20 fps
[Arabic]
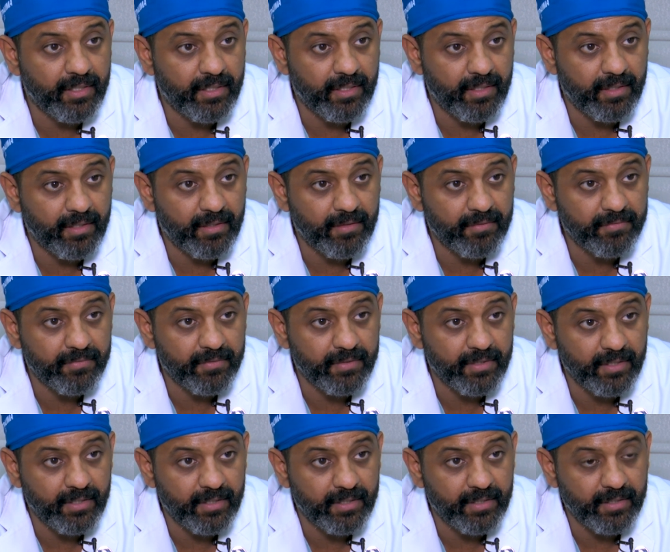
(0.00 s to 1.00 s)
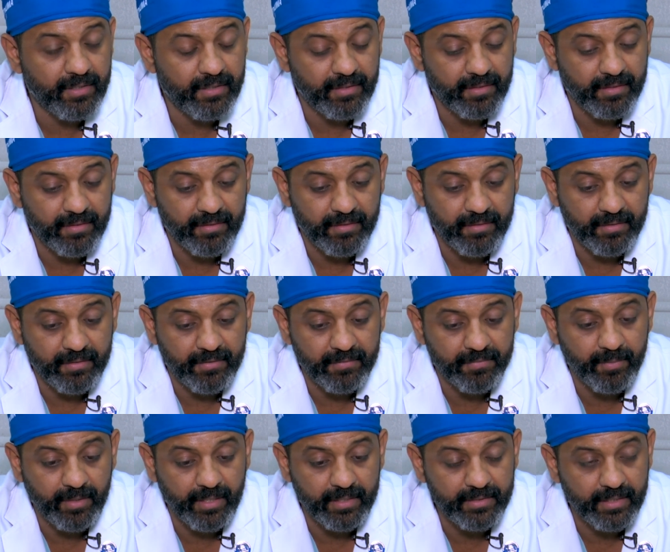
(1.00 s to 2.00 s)
آه، في آه،
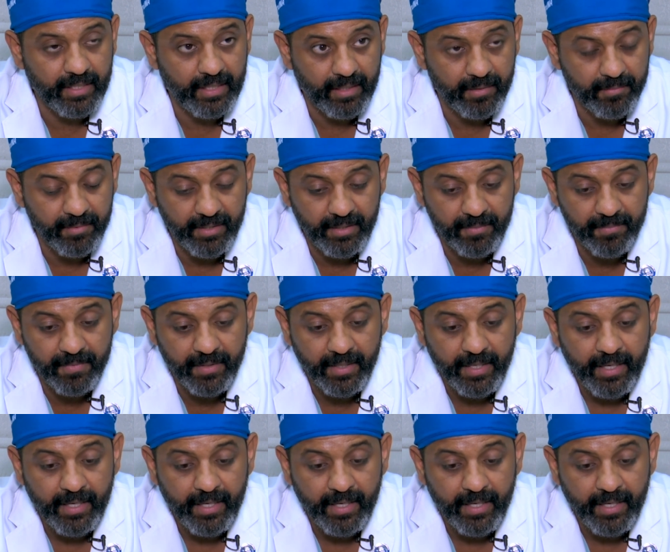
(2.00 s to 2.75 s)
في بلدنا الحبيب